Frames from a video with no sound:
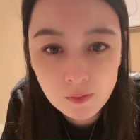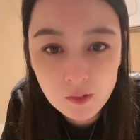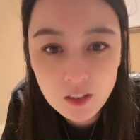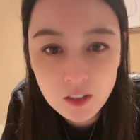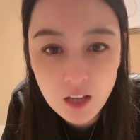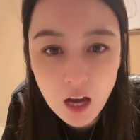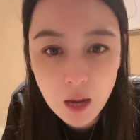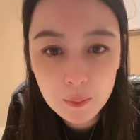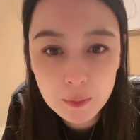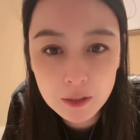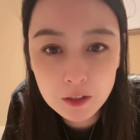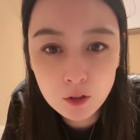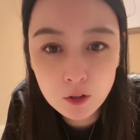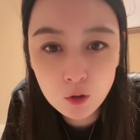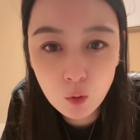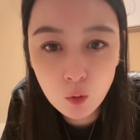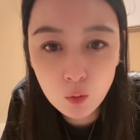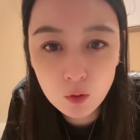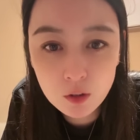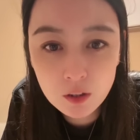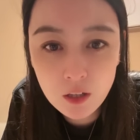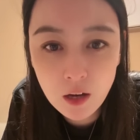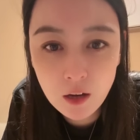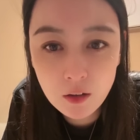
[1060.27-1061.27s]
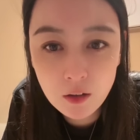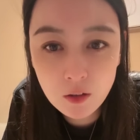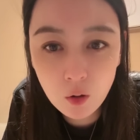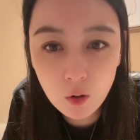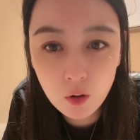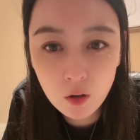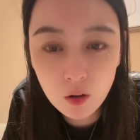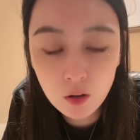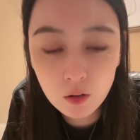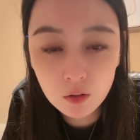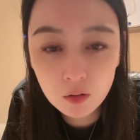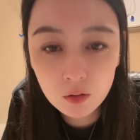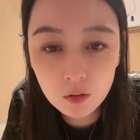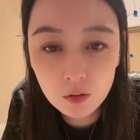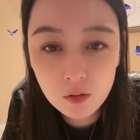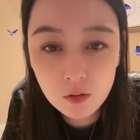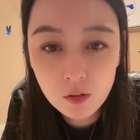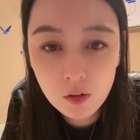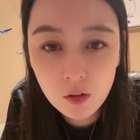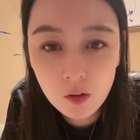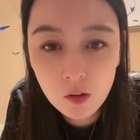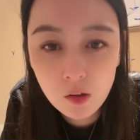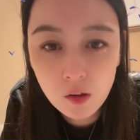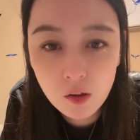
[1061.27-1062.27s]
厦门、中山有很，
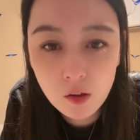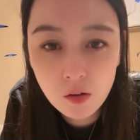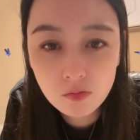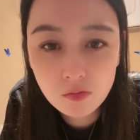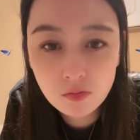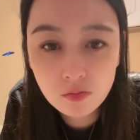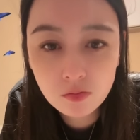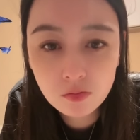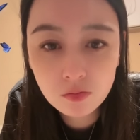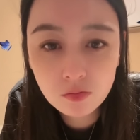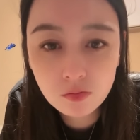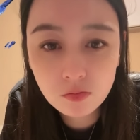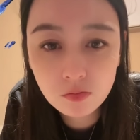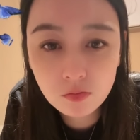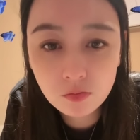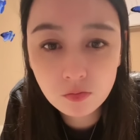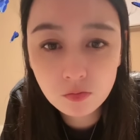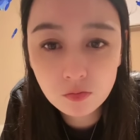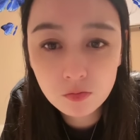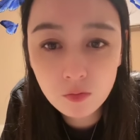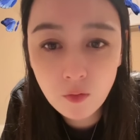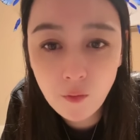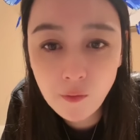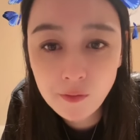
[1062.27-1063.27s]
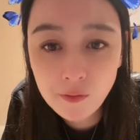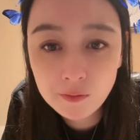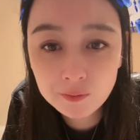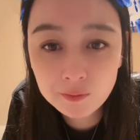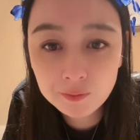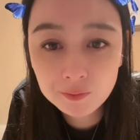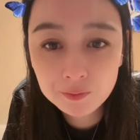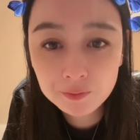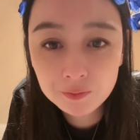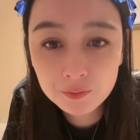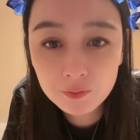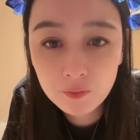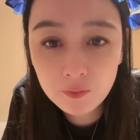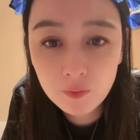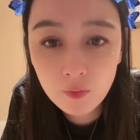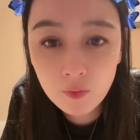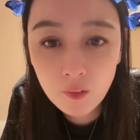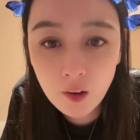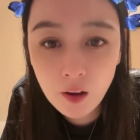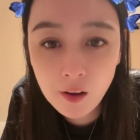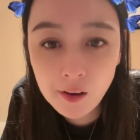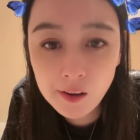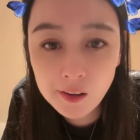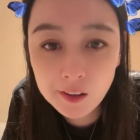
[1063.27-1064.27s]
嗯，
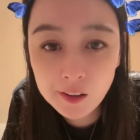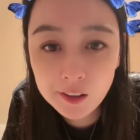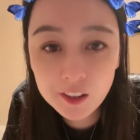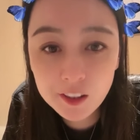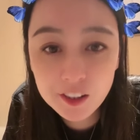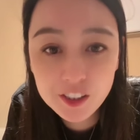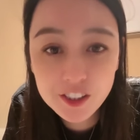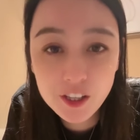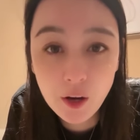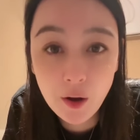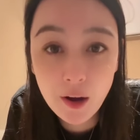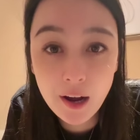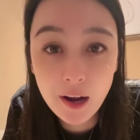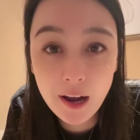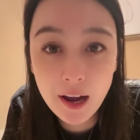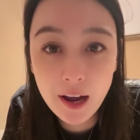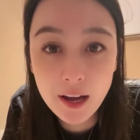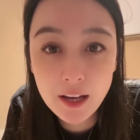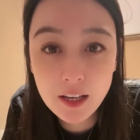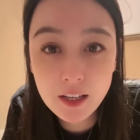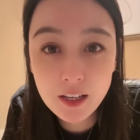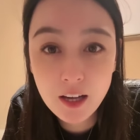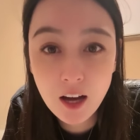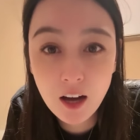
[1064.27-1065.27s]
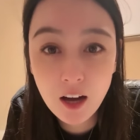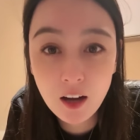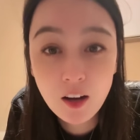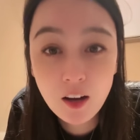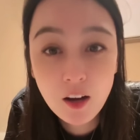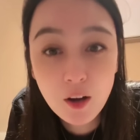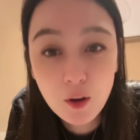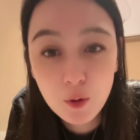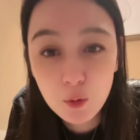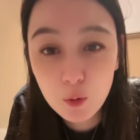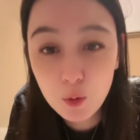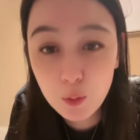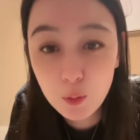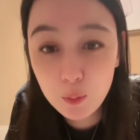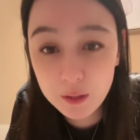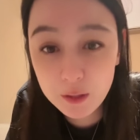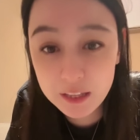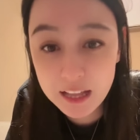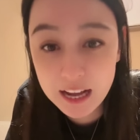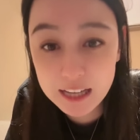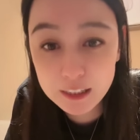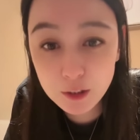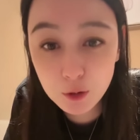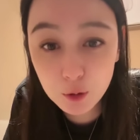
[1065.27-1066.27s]
和小孩一样，我
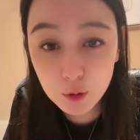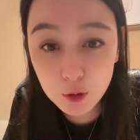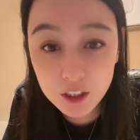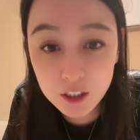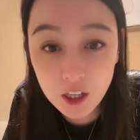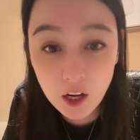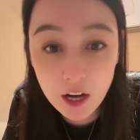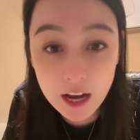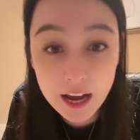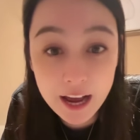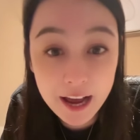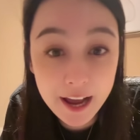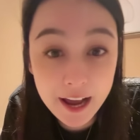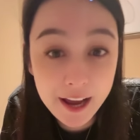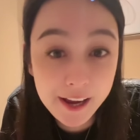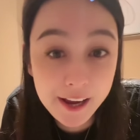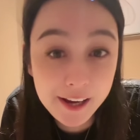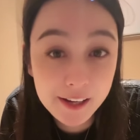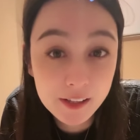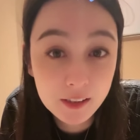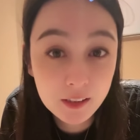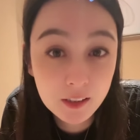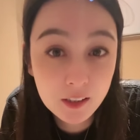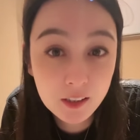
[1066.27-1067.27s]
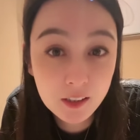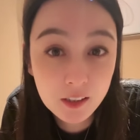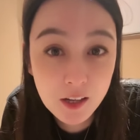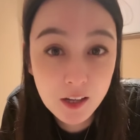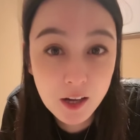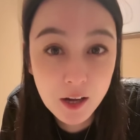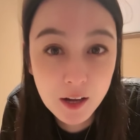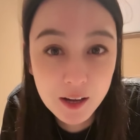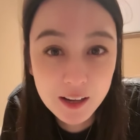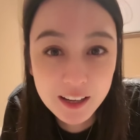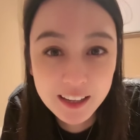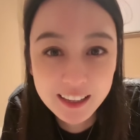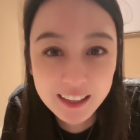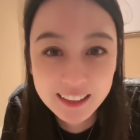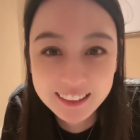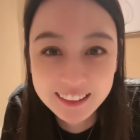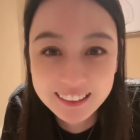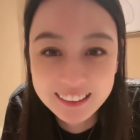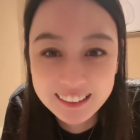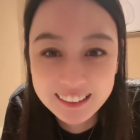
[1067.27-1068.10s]
本来就小孩，呵